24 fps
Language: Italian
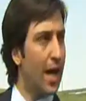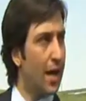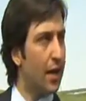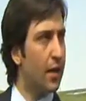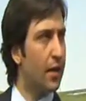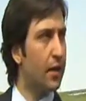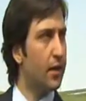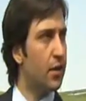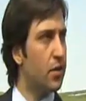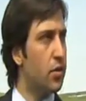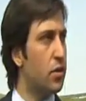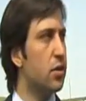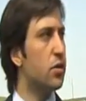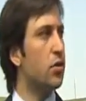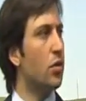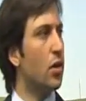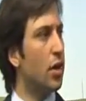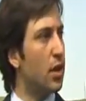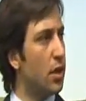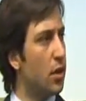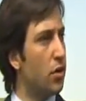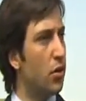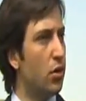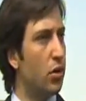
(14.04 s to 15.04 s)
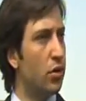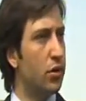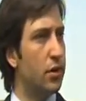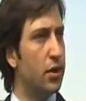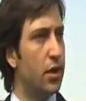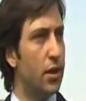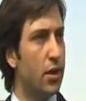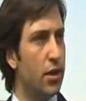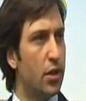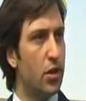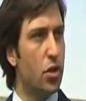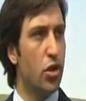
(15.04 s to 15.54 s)
carri, ci sono
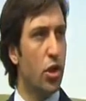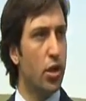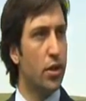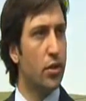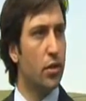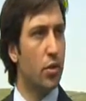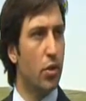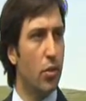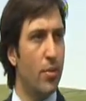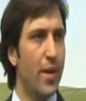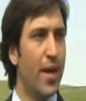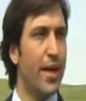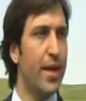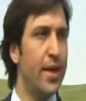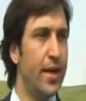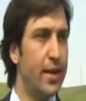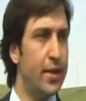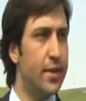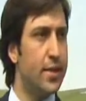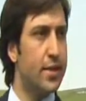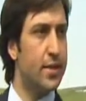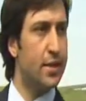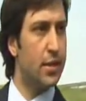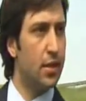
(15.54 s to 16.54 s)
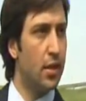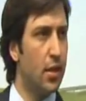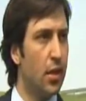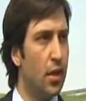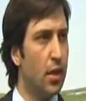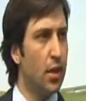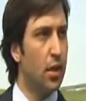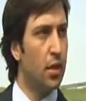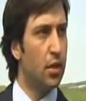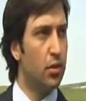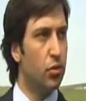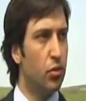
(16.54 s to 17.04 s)
elicotteri, scendono marines,
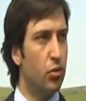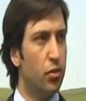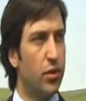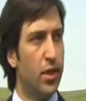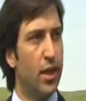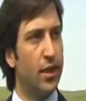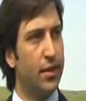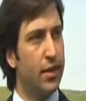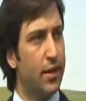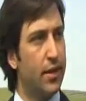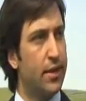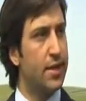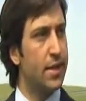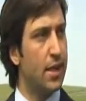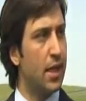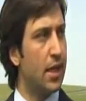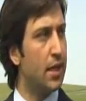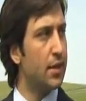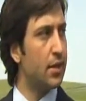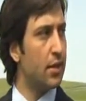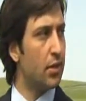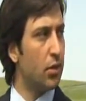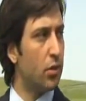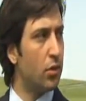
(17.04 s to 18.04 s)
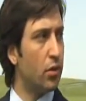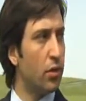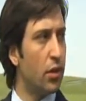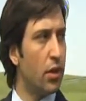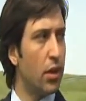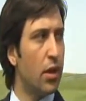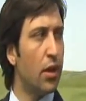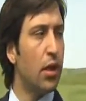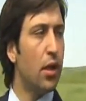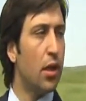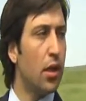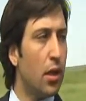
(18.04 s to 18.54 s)
tutti attrezzati con
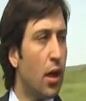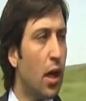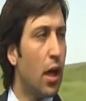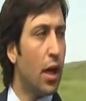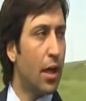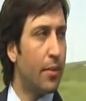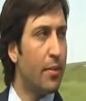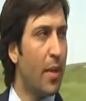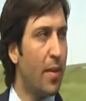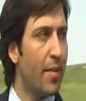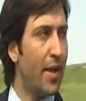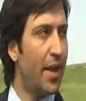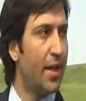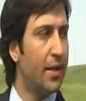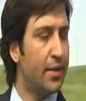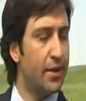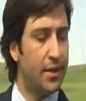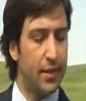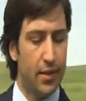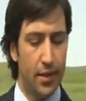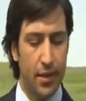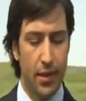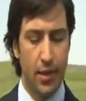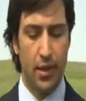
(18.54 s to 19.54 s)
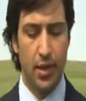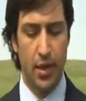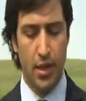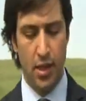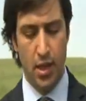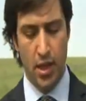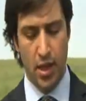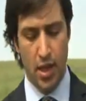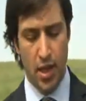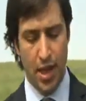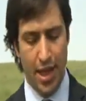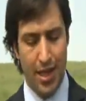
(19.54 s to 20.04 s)
eh, armamenti
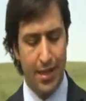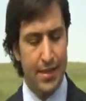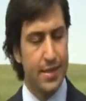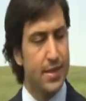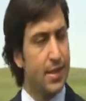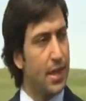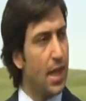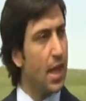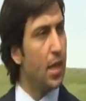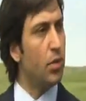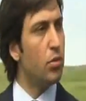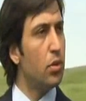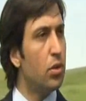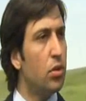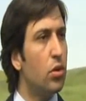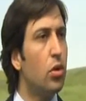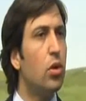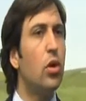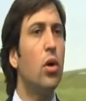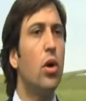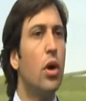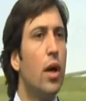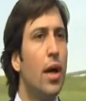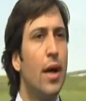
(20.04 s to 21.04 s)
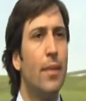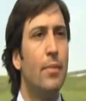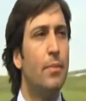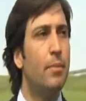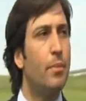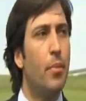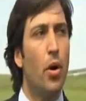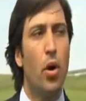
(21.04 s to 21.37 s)
a seguito e